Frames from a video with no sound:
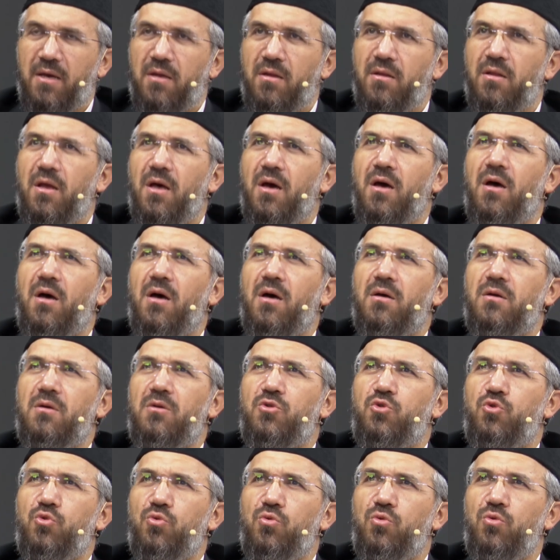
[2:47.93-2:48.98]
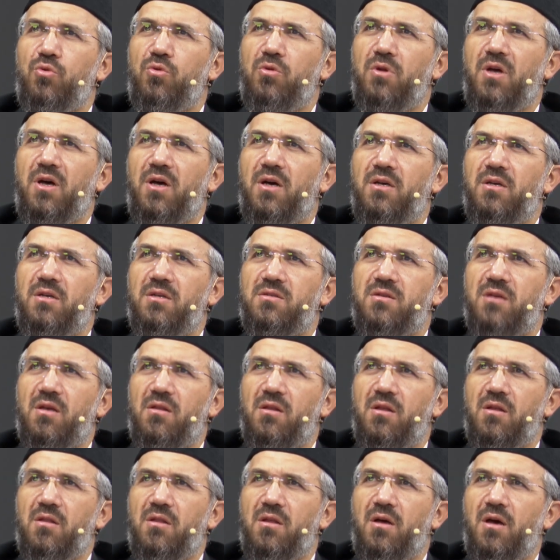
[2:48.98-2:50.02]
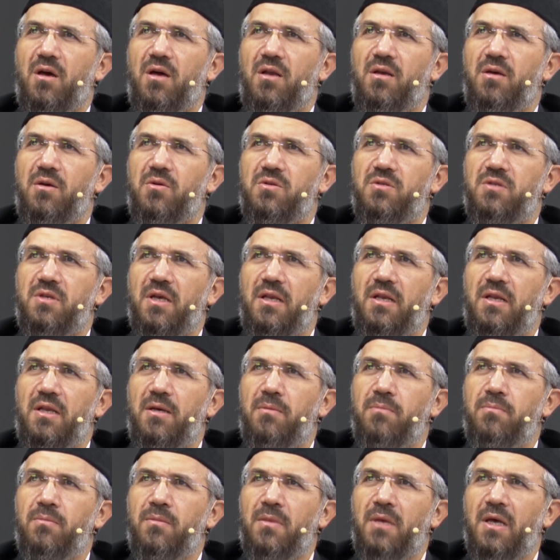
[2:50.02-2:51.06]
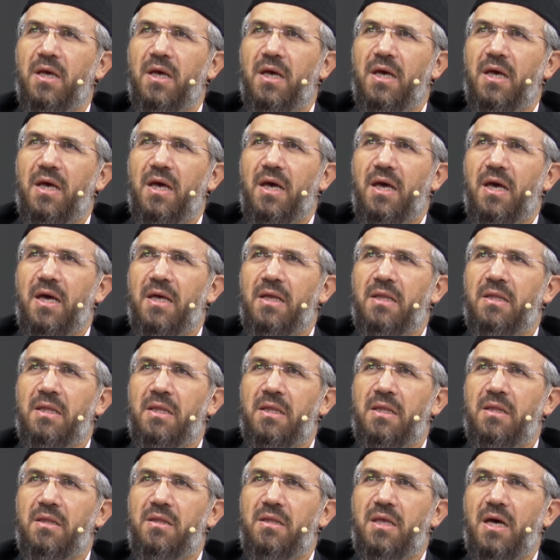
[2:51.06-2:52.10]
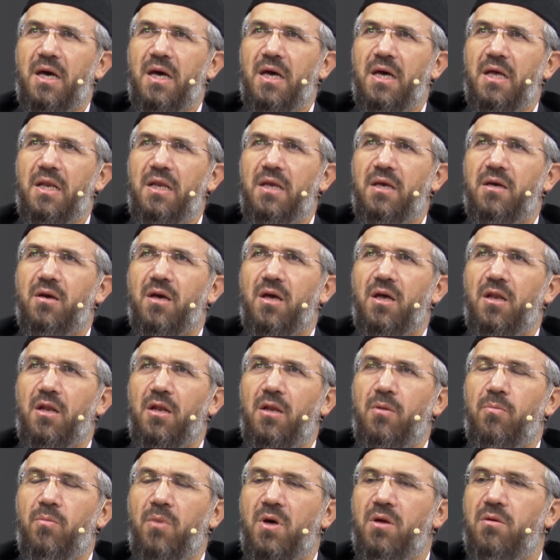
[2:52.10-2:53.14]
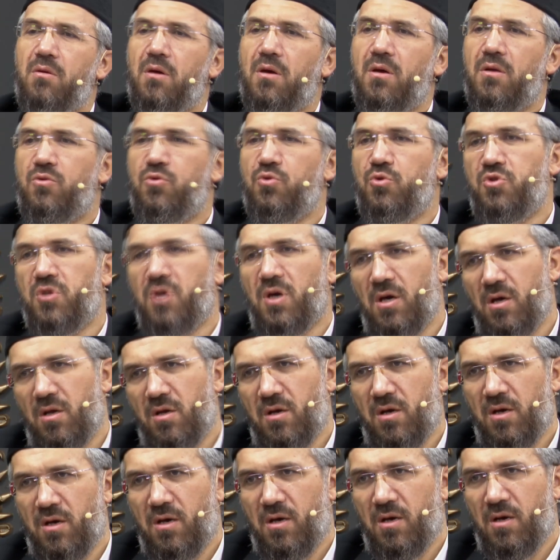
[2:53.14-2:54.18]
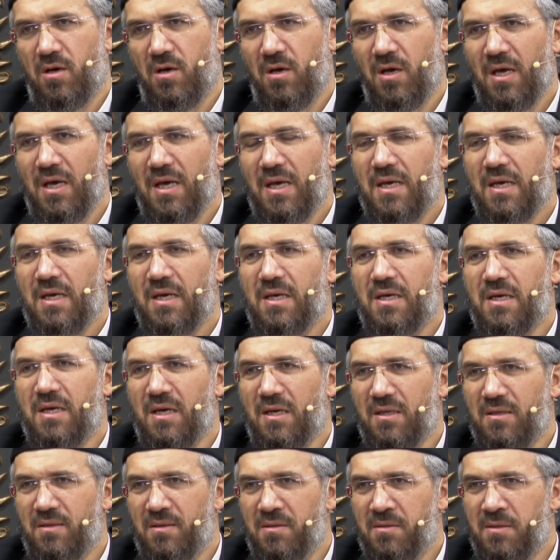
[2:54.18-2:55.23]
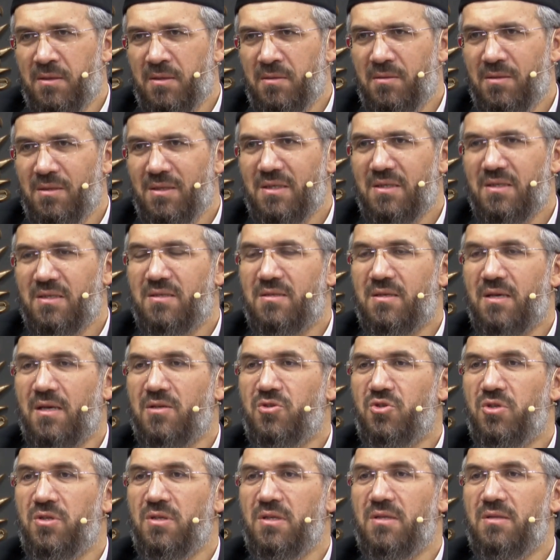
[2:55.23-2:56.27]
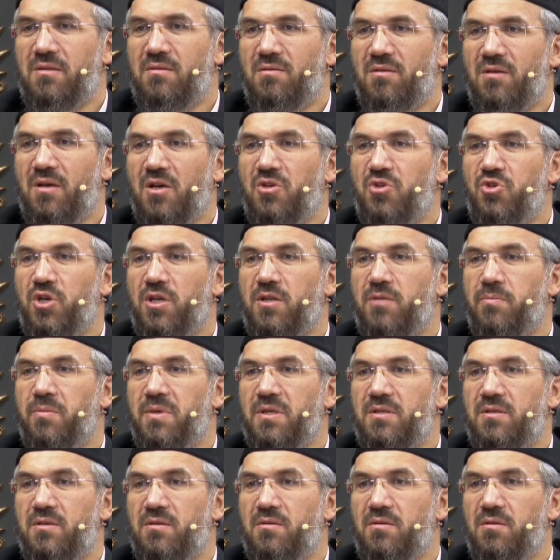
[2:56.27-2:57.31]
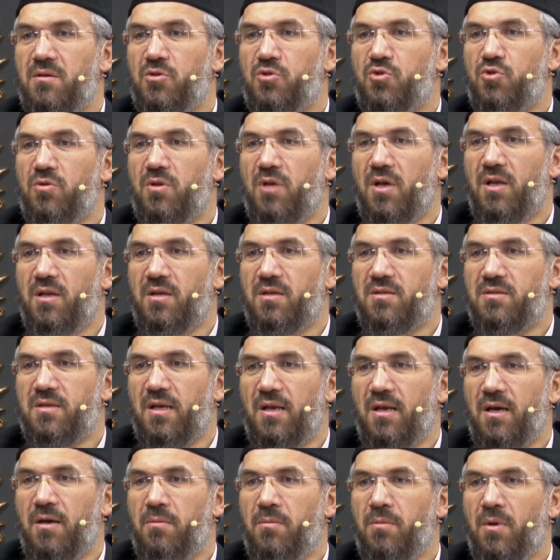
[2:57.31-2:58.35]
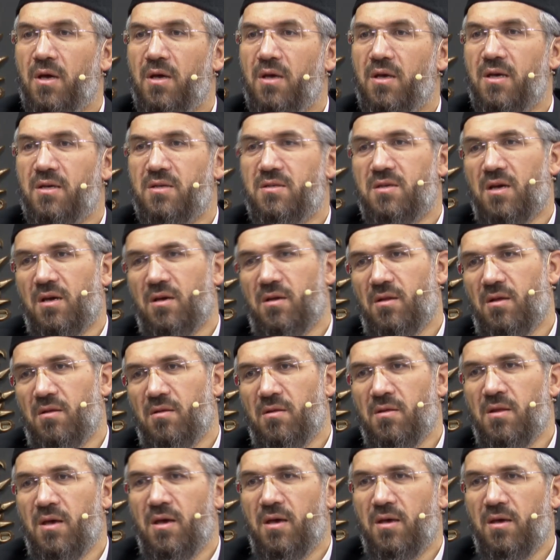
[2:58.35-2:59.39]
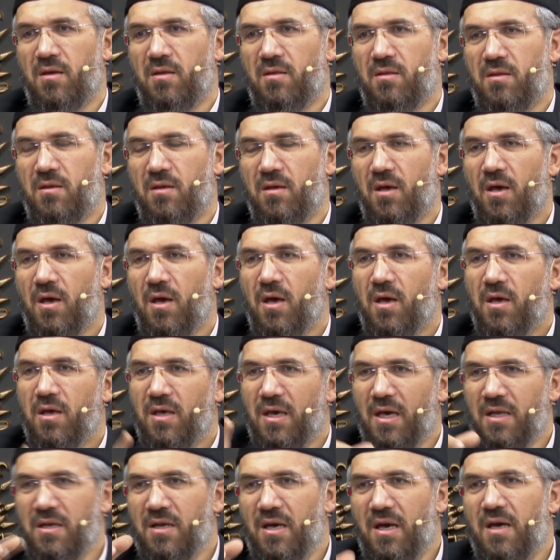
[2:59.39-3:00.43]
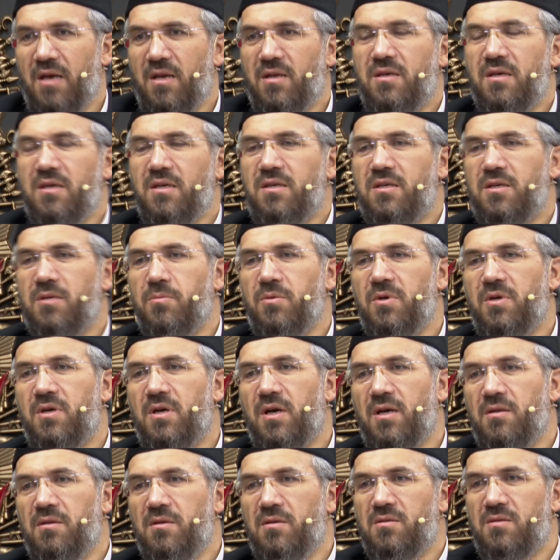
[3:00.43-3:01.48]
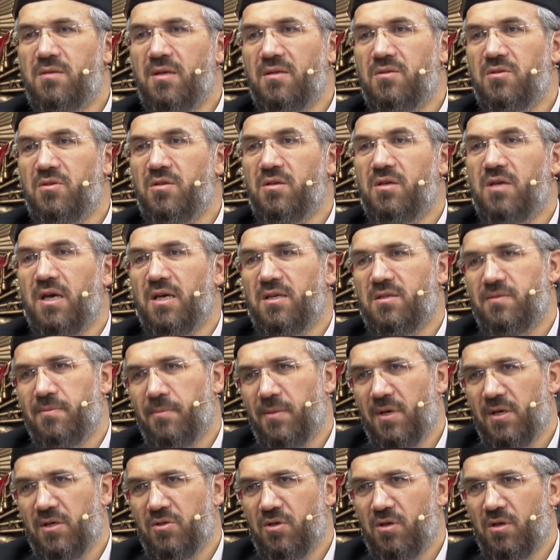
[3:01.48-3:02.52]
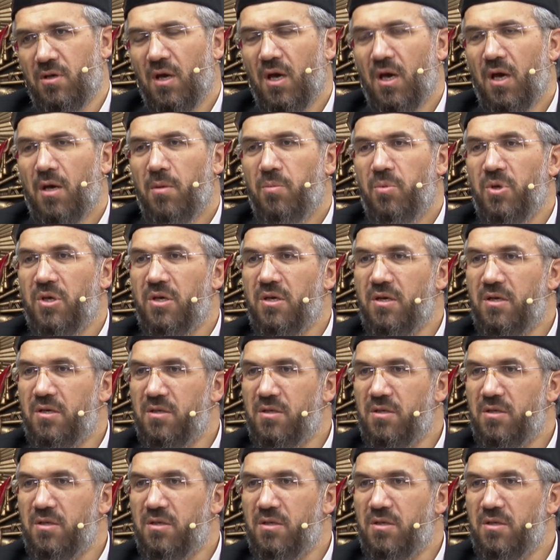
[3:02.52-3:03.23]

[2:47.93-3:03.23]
Neha Resulullah sallallahu aleyhi ve sellem en tahlikal mar'atu şa'raha kadının saçını tıraş etmesini Resulullah Aleyhisselam yasakladı, nehyetti. Yani erkek gibi kadın saçını kesmeyecek. Peki